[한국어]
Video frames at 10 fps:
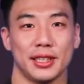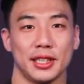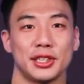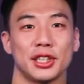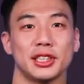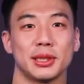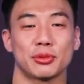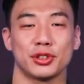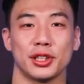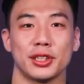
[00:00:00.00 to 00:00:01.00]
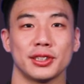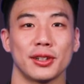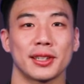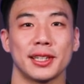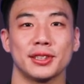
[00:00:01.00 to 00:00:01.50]
2019년
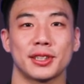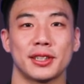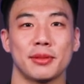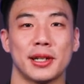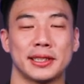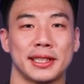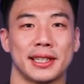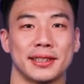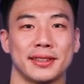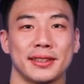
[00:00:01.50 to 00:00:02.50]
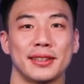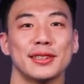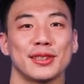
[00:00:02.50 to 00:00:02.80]
성탄절을 맞이하는